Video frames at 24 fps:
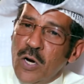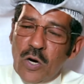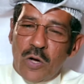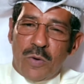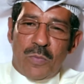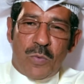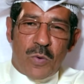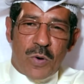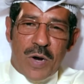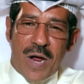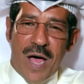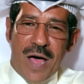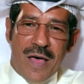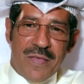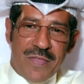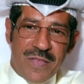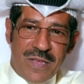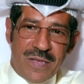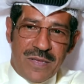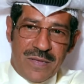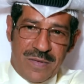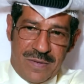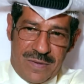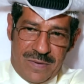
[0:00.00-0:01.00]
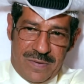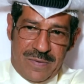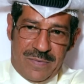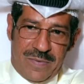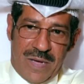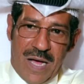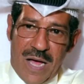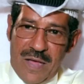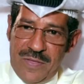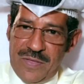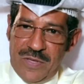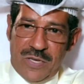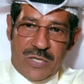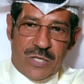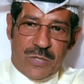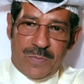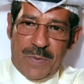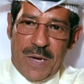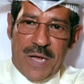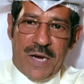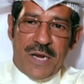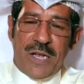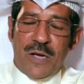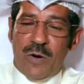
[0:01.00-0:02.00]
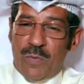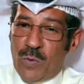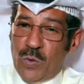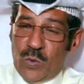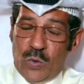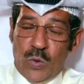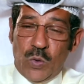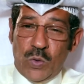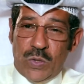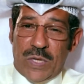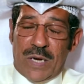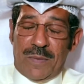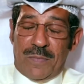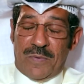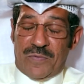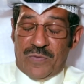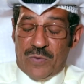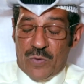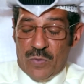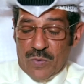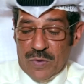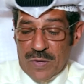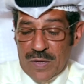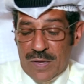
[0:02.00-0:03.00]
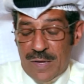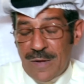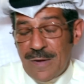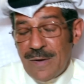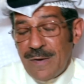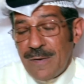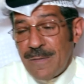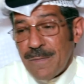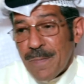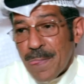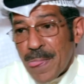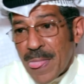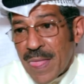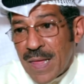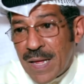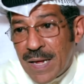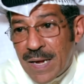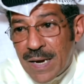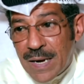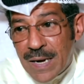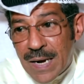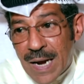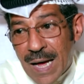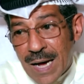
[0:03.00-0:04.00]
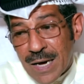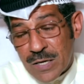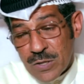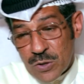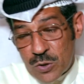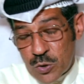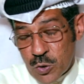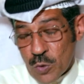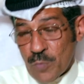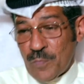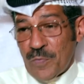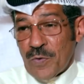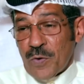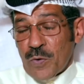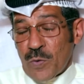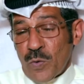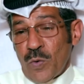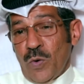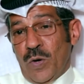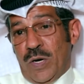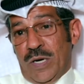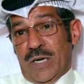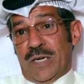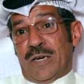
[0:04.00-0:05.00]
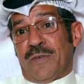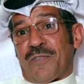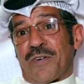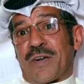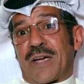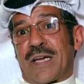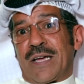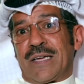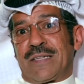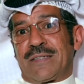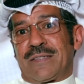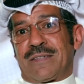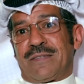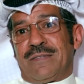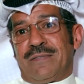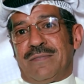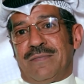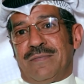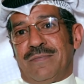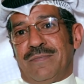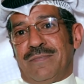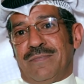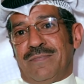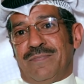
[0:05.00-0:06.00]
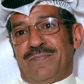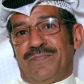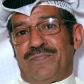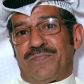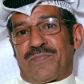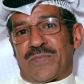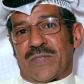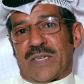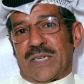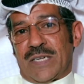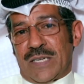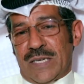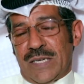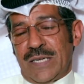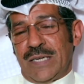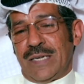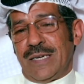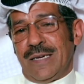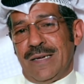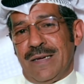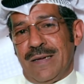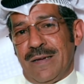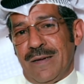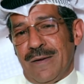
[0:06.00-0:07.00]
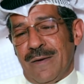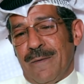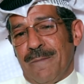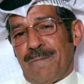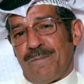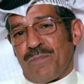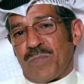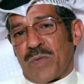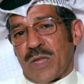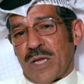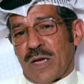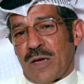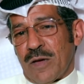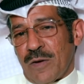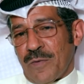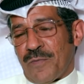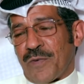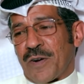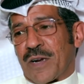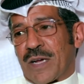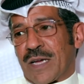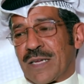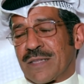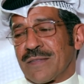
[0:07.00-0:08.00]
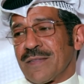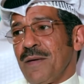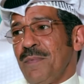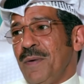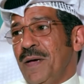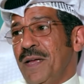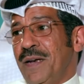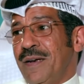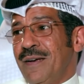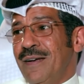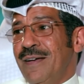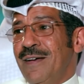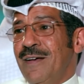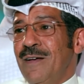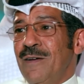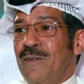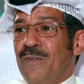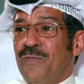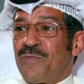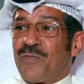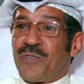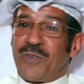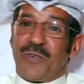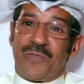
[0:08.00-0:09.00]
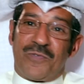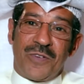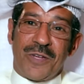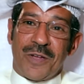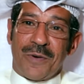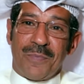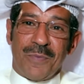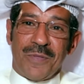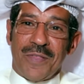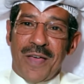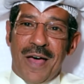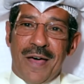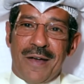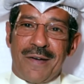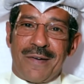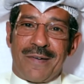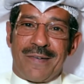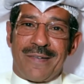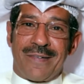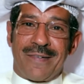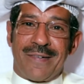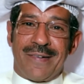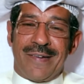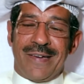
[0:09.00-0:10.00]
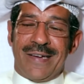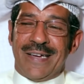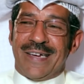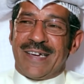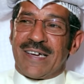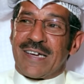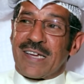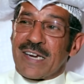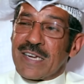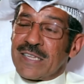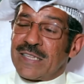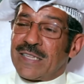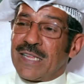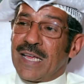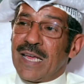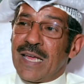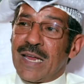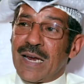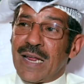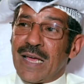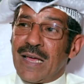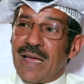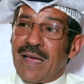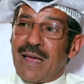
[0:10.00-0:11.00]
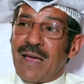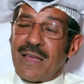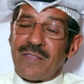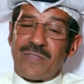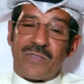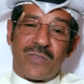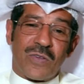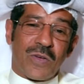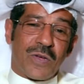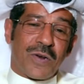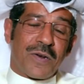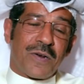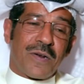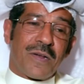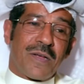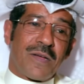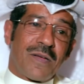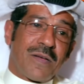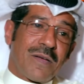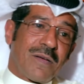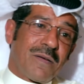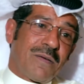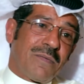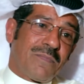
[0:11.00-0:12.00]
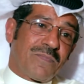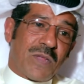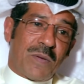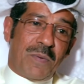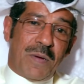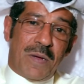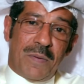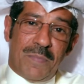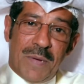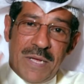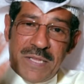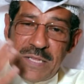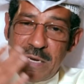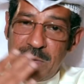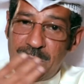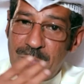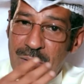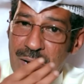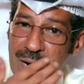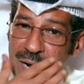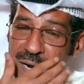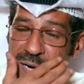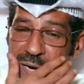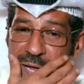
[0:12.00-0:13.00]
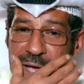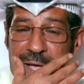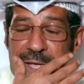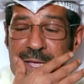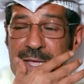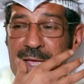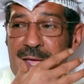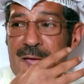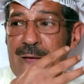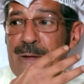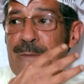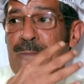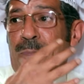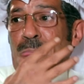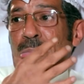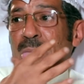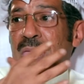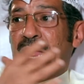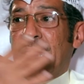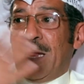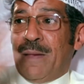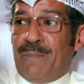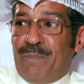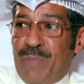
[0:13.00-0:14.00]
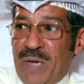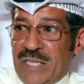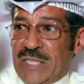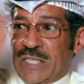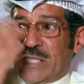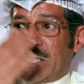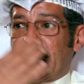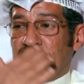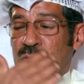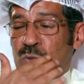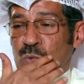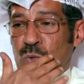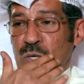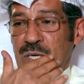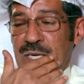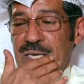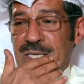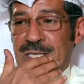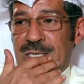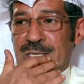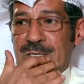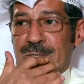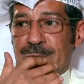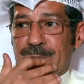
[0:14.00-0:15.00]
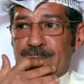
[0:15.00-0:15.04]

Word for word: الامور هذه هذه اجباريه وموجوده المفروض لكن شوف الروح اللي فرقت هني آه، فرقت طبعا في, في رمضان ردينا اذكر آه، طبعا بعد المباراه النهائيه بعد التتويج